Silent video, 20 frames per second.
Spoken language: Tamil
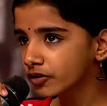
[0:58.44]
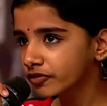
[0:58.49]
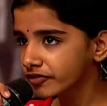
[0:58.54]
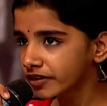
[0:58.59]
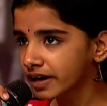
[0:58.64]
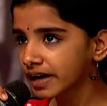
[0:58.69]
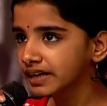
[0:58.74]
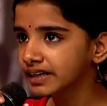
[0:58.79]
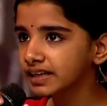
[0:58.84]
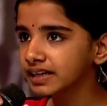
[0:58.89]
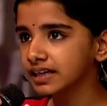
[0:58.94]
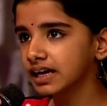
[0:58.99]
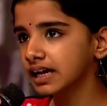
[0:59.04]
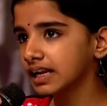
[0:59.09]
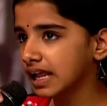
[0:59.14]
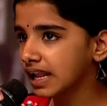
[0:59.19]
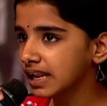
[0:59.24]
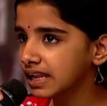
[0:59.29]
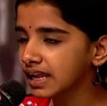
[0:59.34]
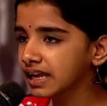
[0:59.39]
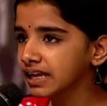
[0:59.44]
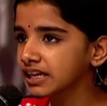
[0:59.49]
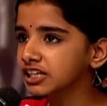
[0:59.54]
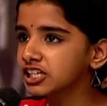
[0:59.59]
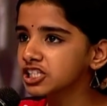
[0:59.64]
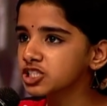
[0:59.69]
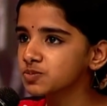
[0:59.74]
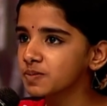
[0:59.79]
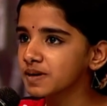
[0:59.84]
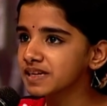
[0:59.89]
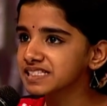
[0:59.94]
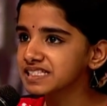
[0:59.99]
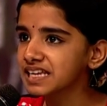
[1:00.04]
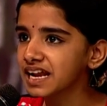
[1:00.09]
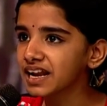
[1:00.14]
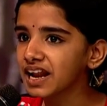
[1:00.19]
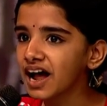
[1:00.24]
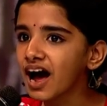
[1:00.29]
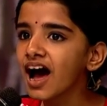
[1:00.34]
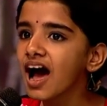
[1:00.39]
ஒரு ஃப்ரெண்ட் இருக்கா நல்லா இங்கிலீஷ்
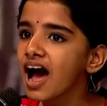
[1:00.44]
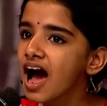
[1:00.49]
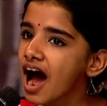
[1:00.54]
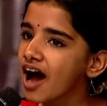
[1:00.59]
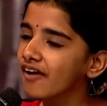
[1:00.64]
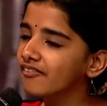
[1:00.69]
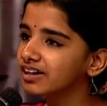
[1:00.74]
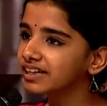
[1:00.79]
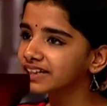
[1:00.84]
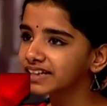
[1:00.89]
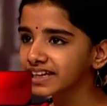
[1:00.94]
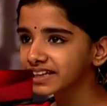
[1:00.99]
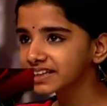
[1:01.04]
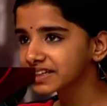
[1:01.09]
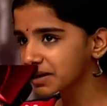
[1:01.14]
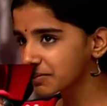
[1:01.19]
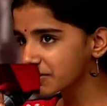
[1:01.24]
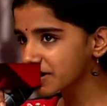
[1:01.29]
பேசுறானா அவள்கிட்டேருந்து